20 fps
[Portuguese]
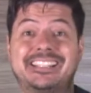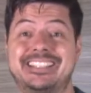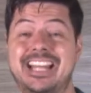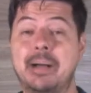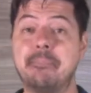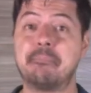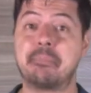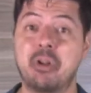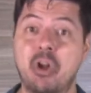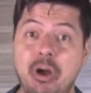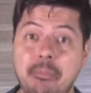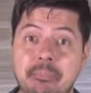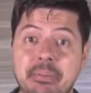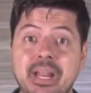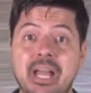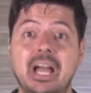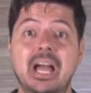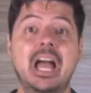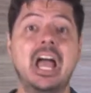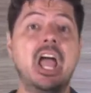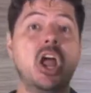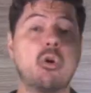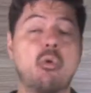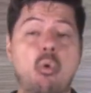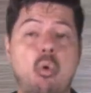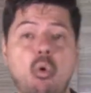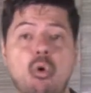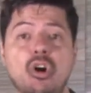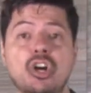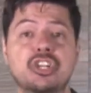na própria
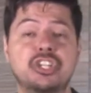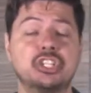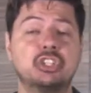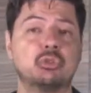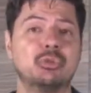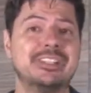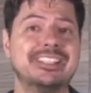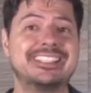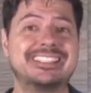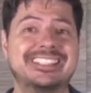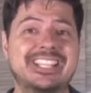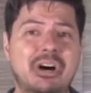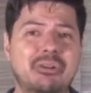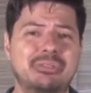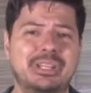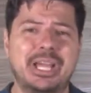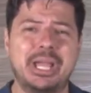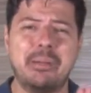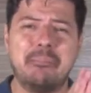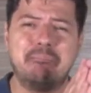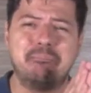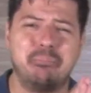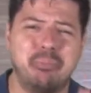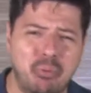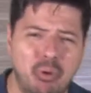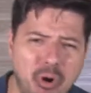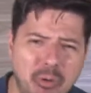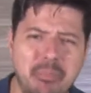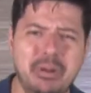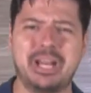Constituição da
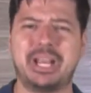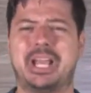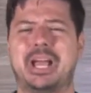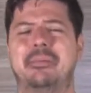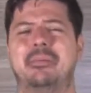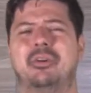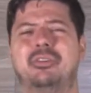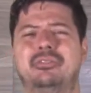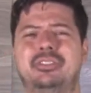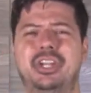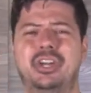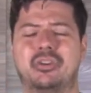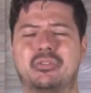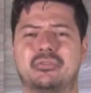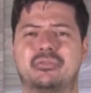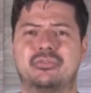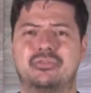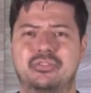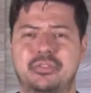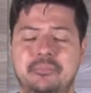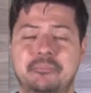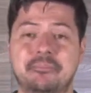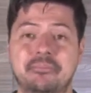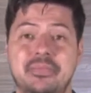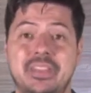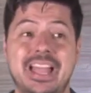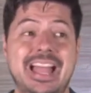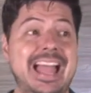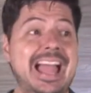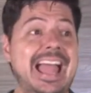República, meu Deus.
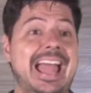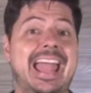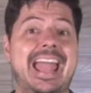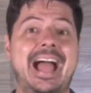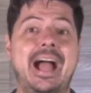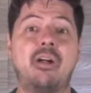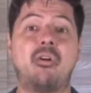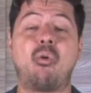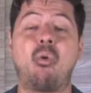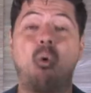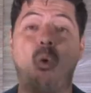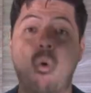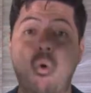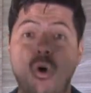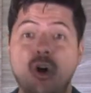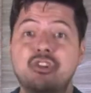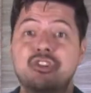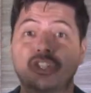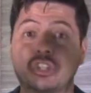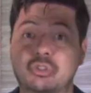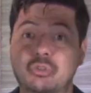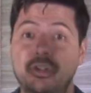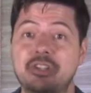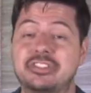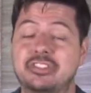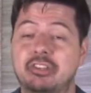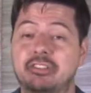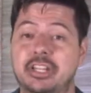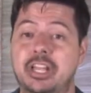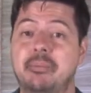É a
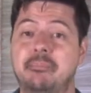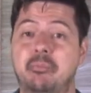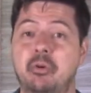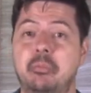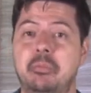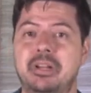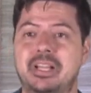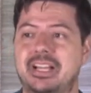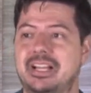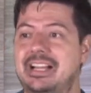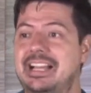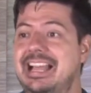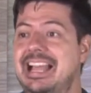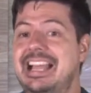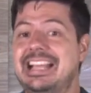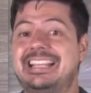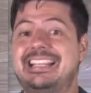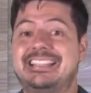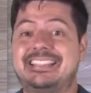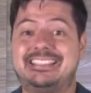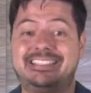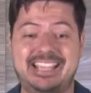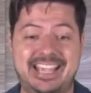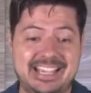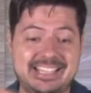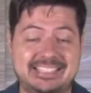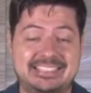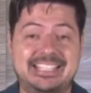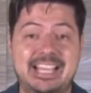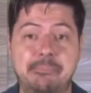Constituição da República que se
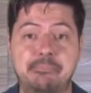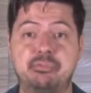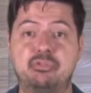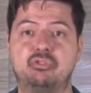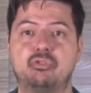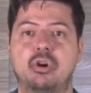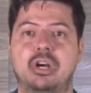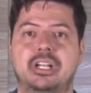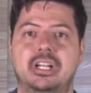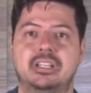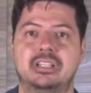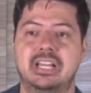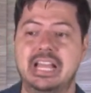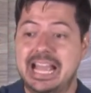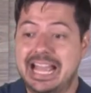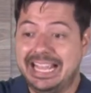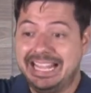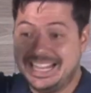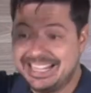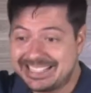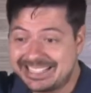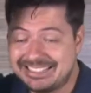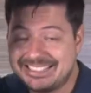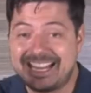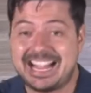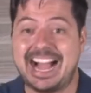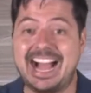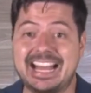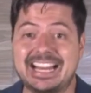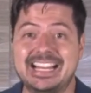excepciona e
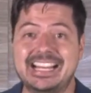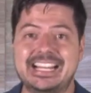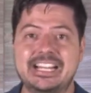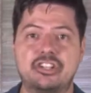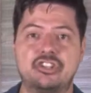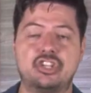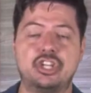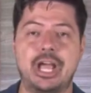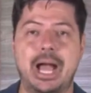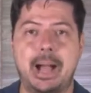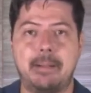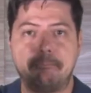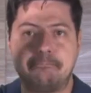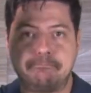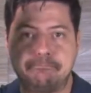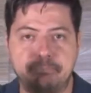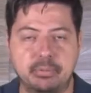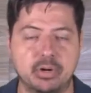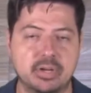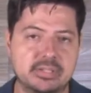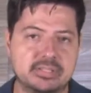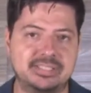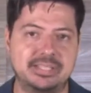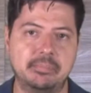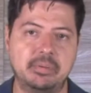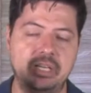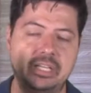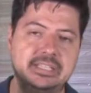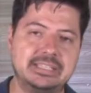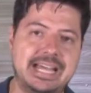garante a
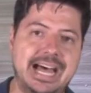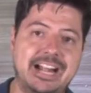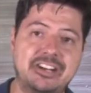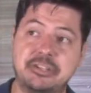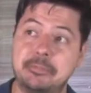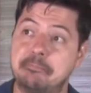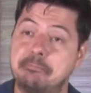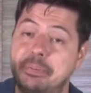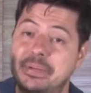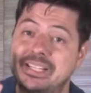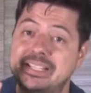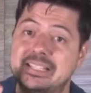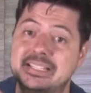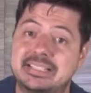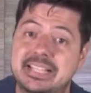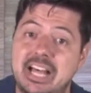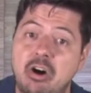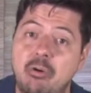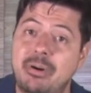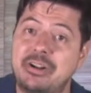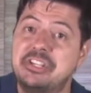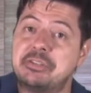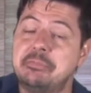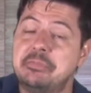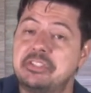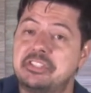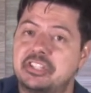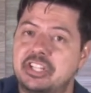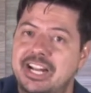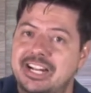possibilidade de prisão
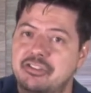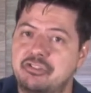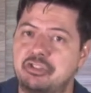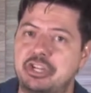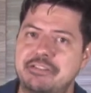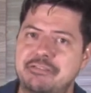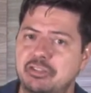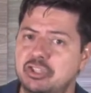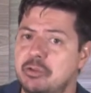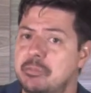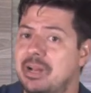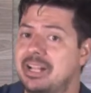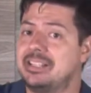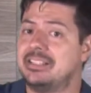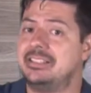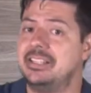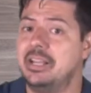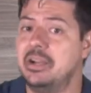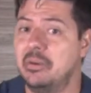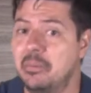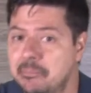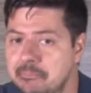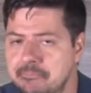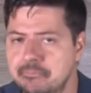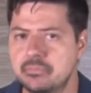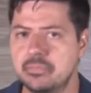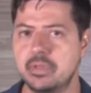administrativa no Brasil.